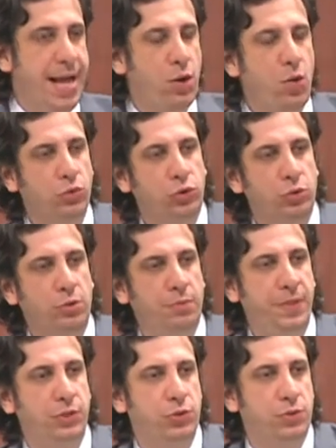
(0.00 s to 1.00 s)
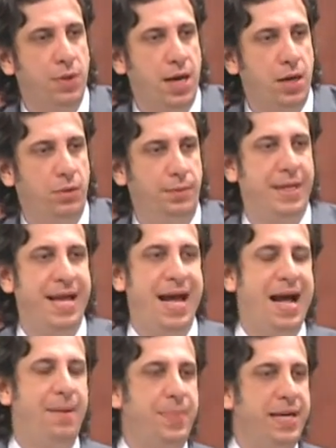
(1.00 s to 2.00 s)
e consumo pessoal
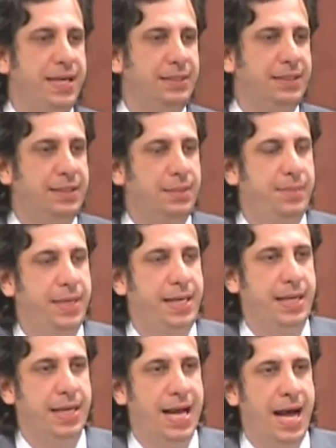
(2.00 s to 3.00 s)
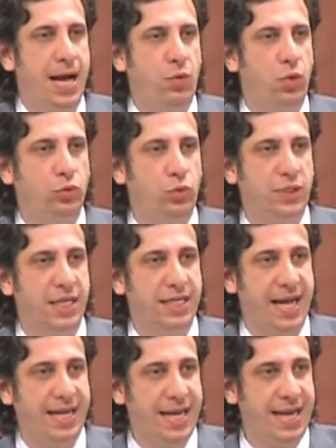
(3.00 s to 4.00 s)
abrange também a conduta
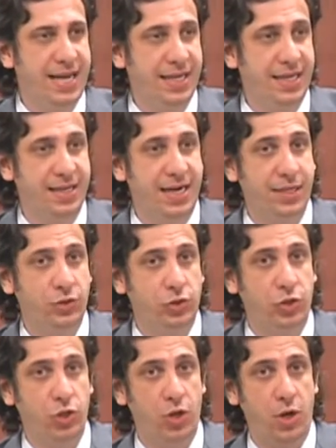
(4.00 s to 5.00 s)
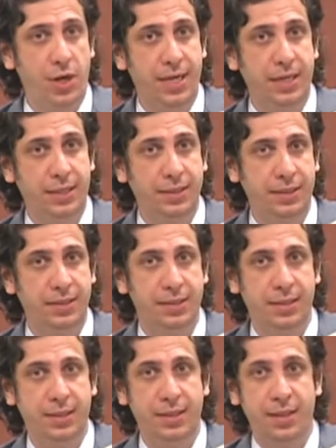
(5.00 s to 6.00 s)
daquele que traz droga
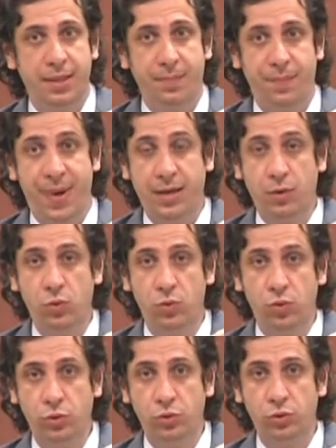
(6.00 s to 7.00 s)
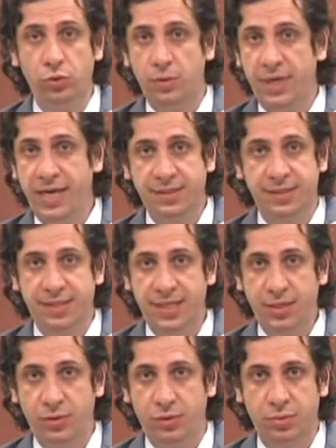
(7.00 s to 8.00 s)
para um uso
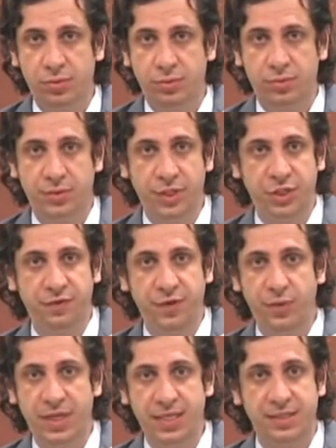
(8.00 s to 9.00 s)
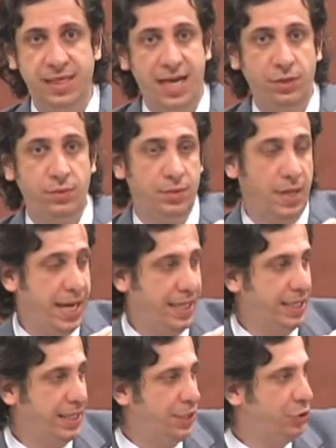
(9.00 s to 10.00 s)
estrito individualizado,
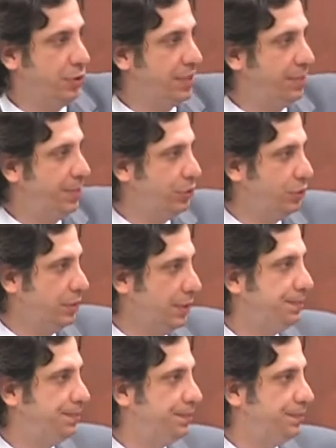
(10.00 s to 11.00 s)
ainda que de outra pessoa.